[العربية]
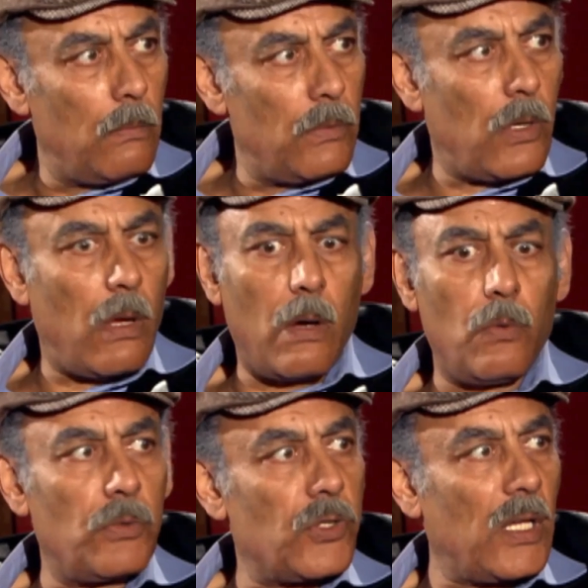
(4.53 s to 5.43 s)
يا
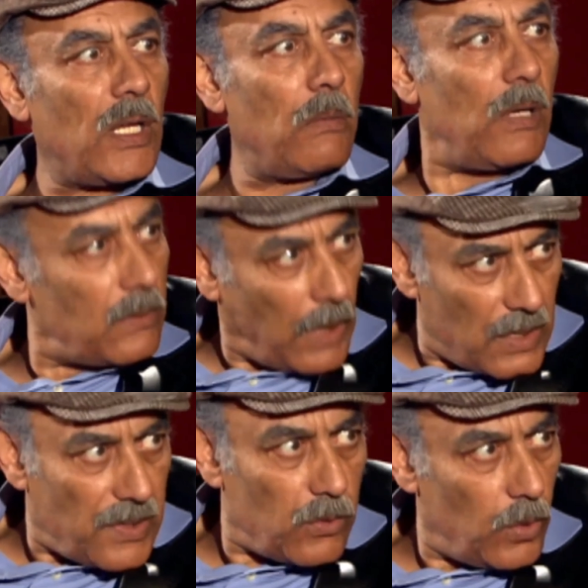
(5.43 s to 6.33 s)
ومش انا انت
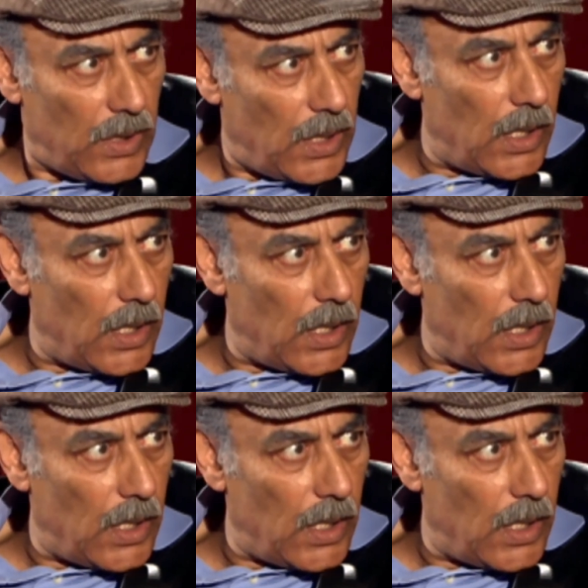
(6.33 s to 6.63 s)
عايزه تقولي